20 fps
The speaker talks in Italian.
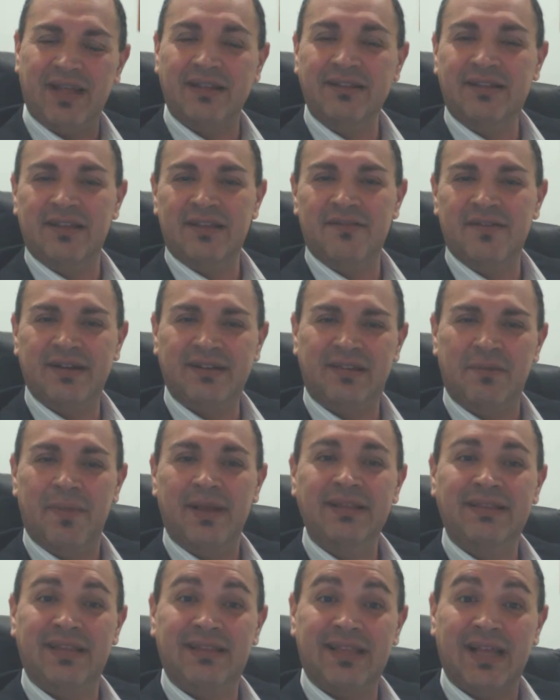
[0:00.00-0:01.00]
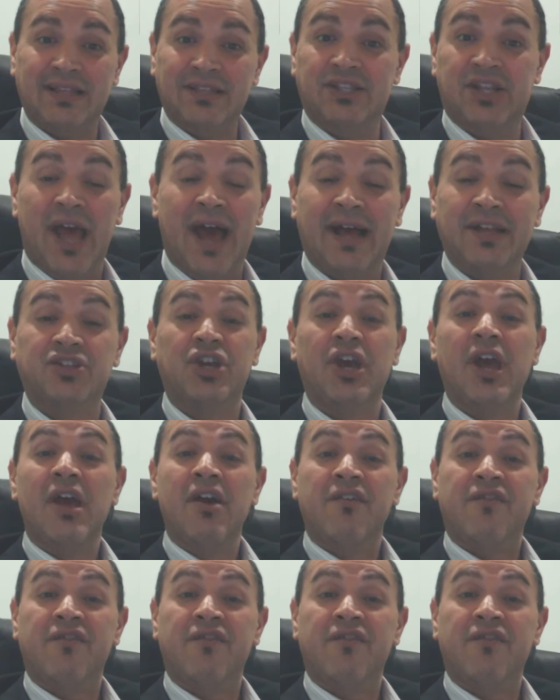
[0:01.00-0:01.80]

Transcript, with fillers: tanti divertimenti, tanti agi,